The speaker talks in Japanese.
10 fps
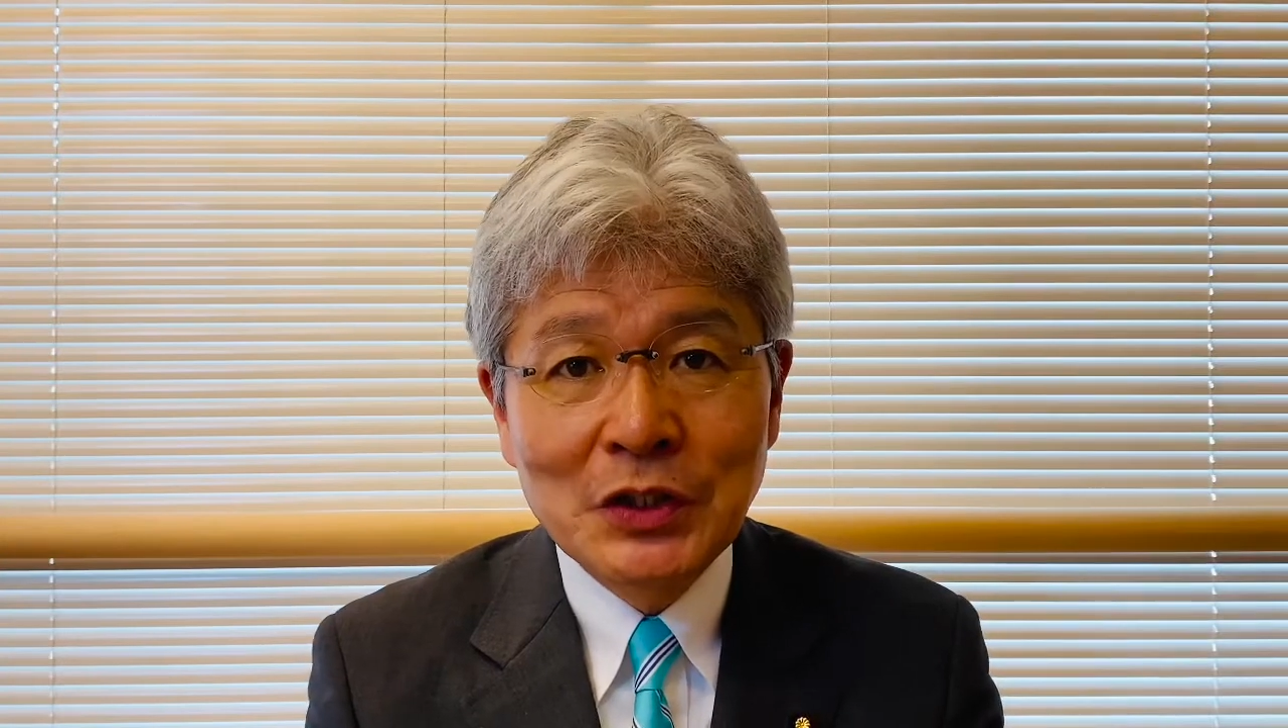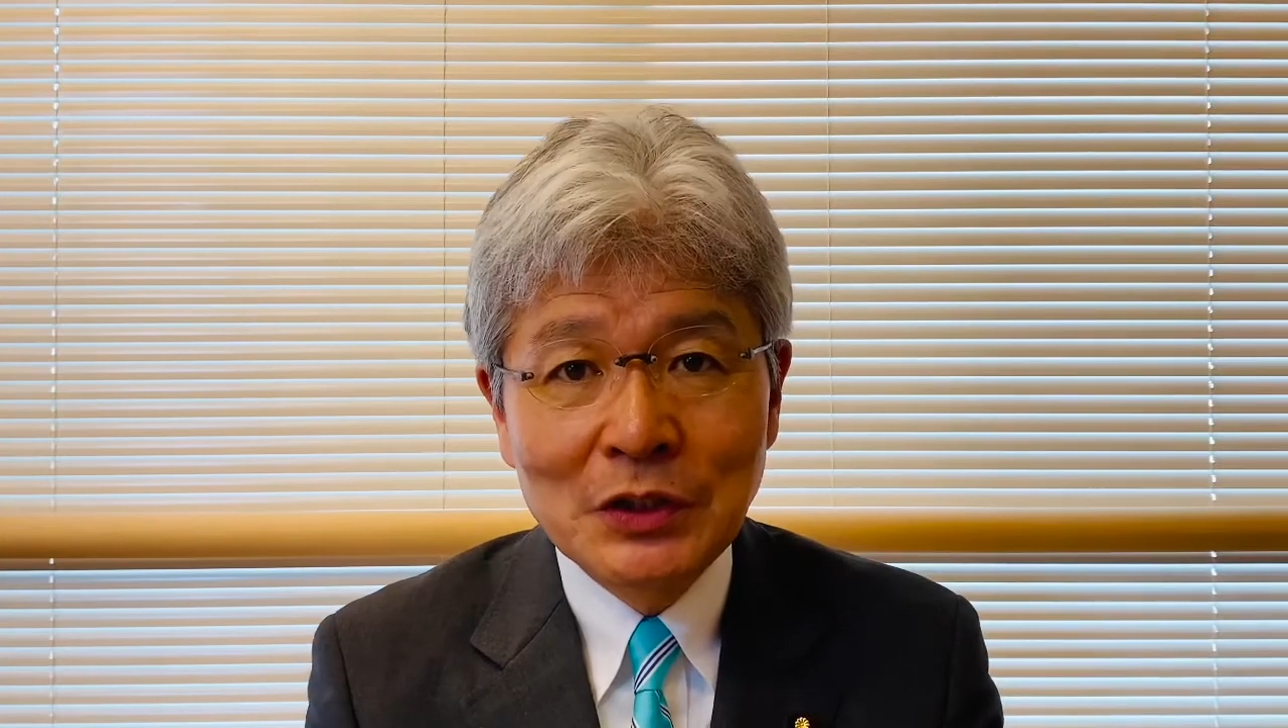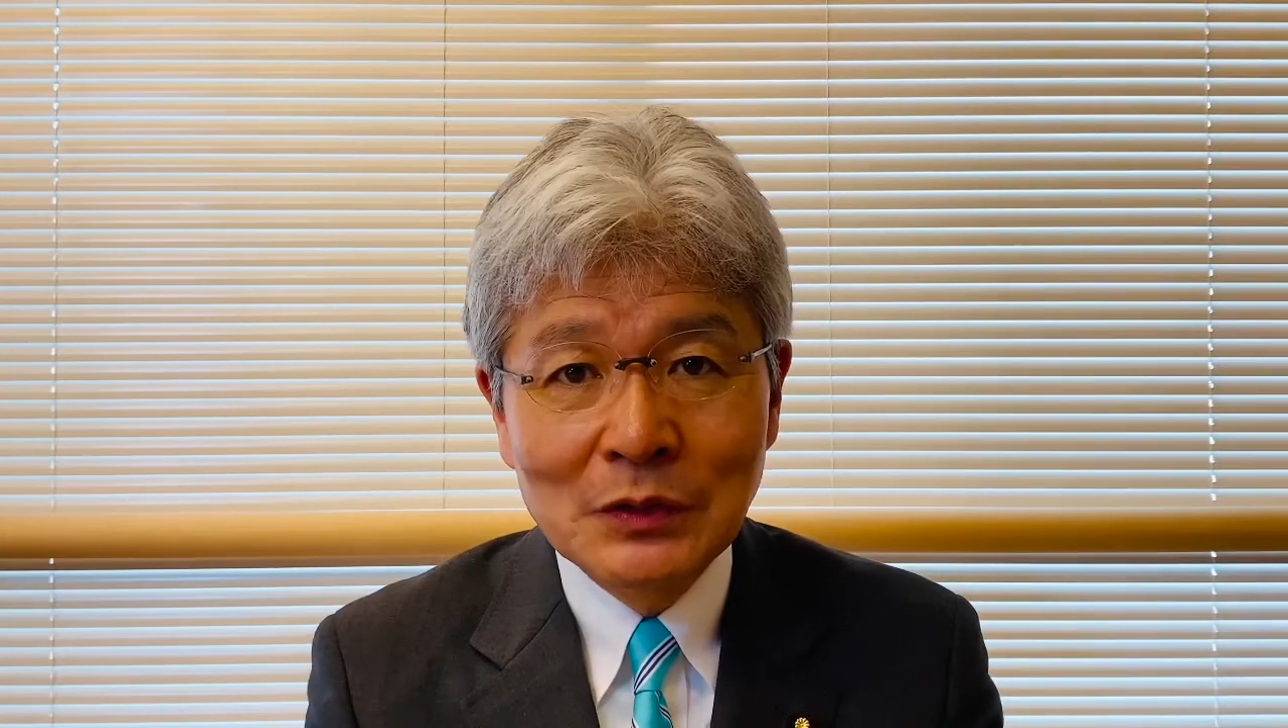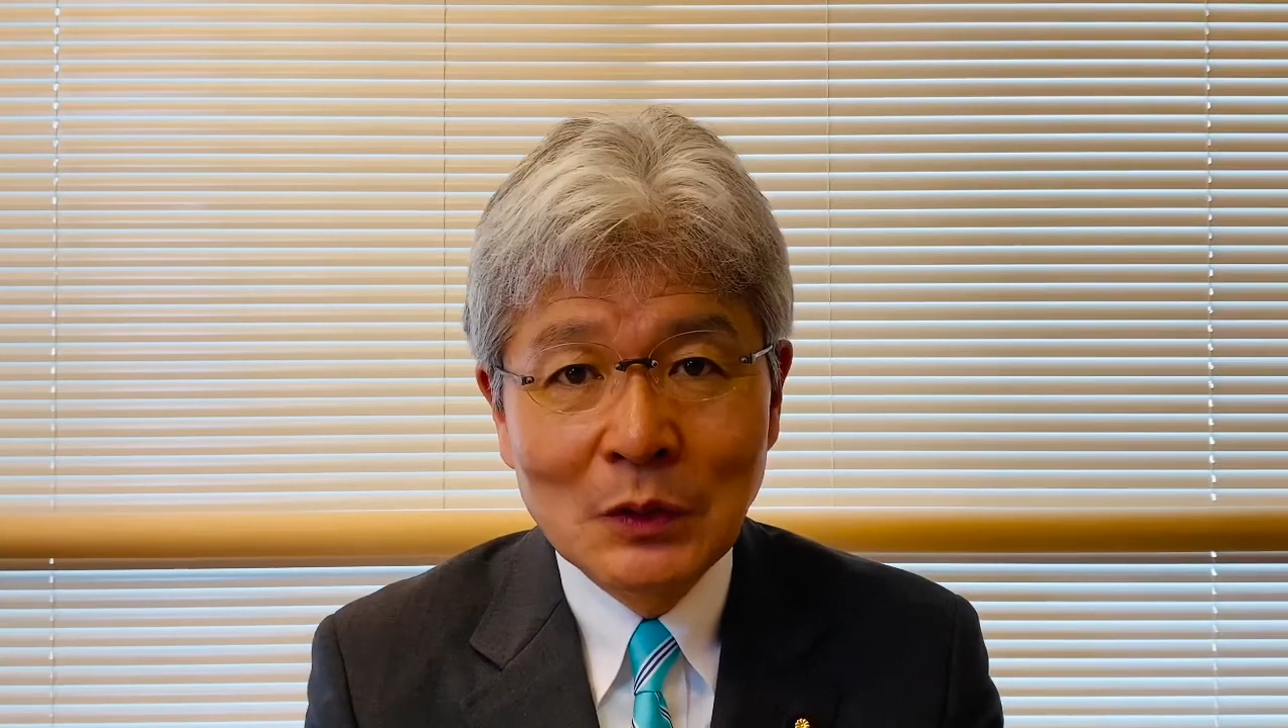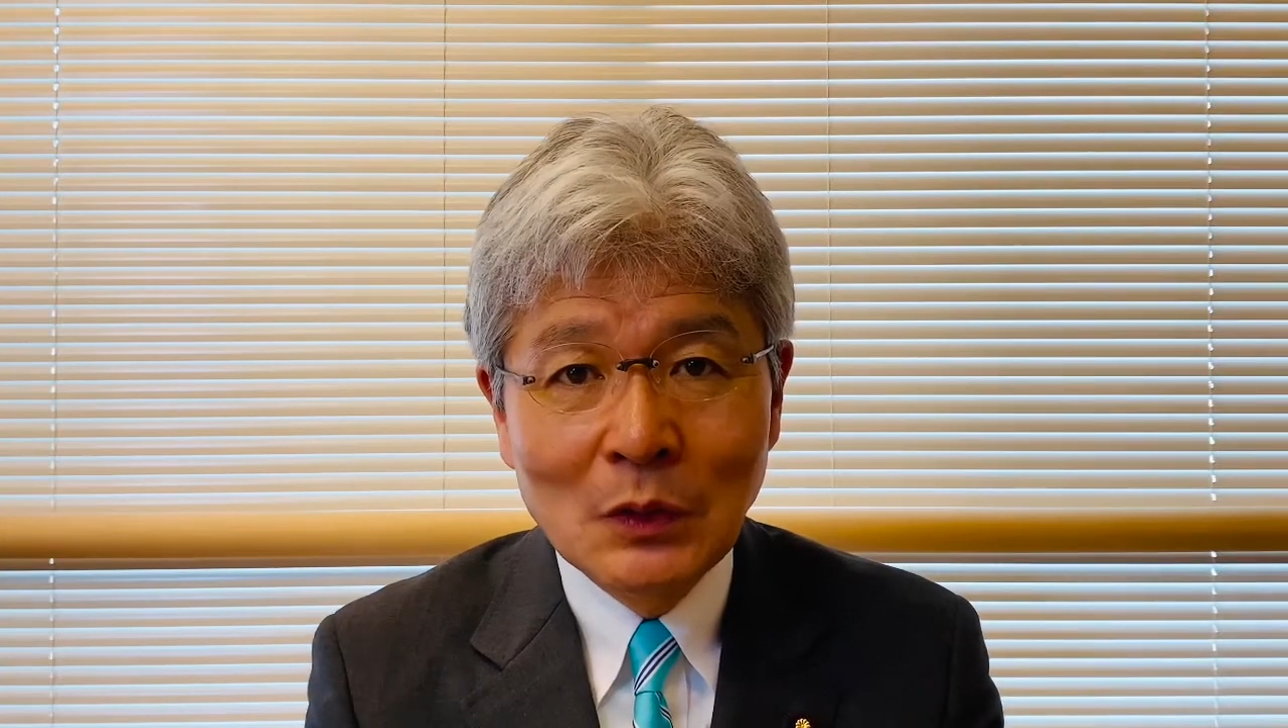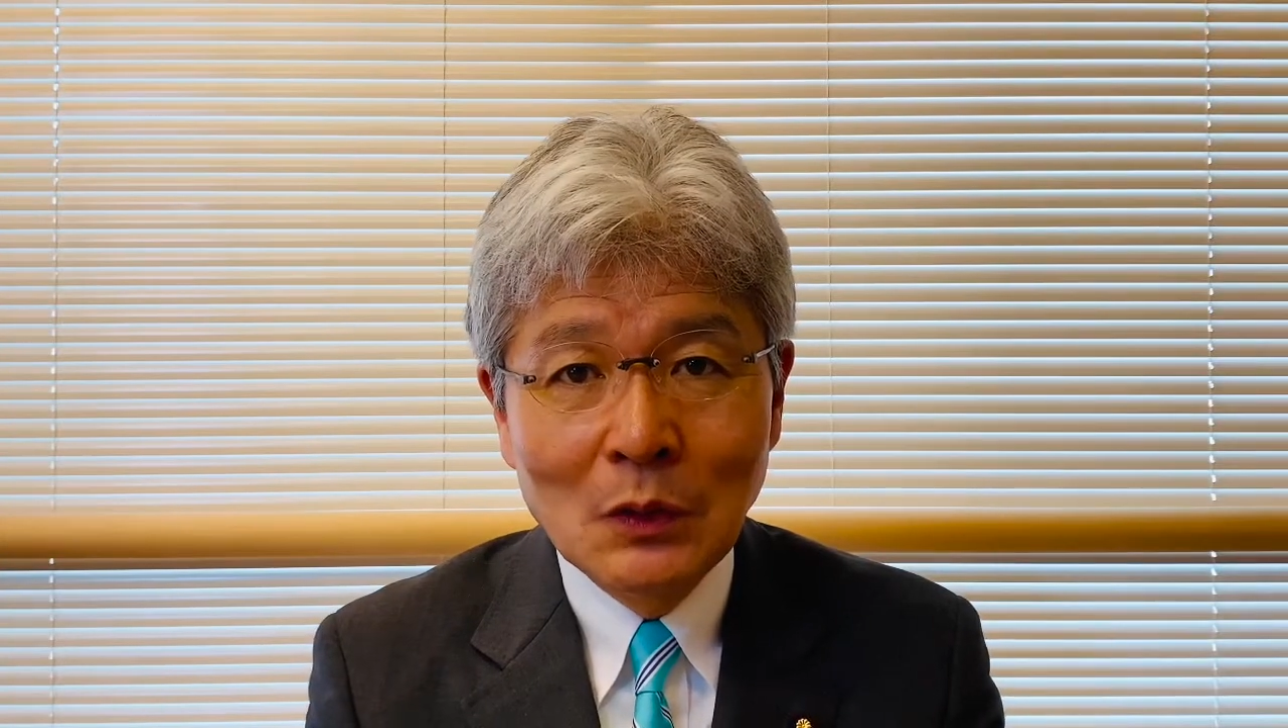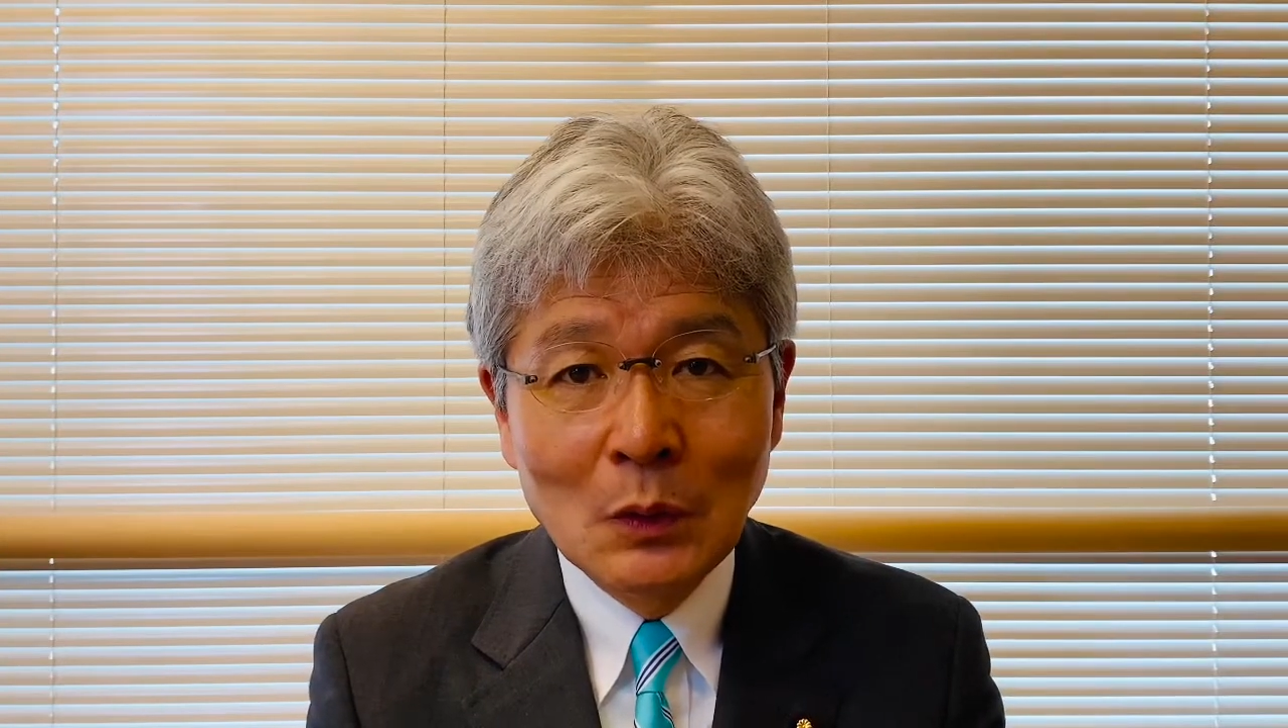議員の